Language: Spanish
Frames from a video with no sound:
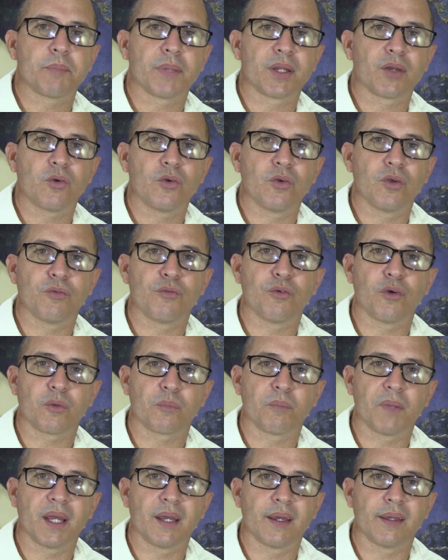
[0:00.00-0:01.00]
pero de
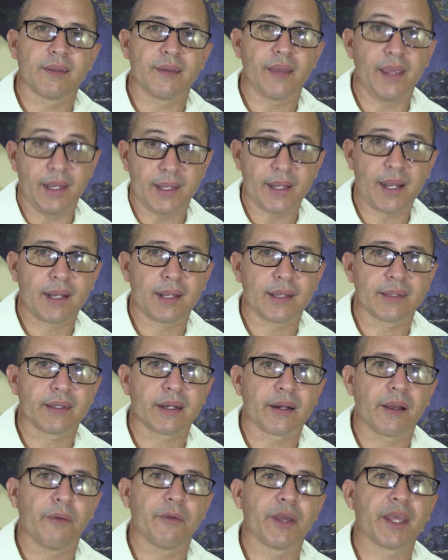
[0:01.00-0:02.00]
forma digital, a
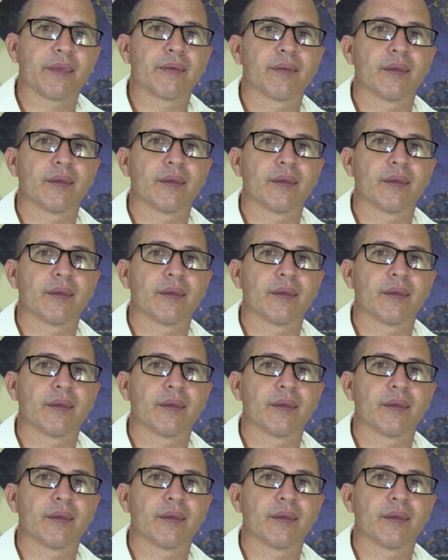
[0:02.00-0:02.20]
través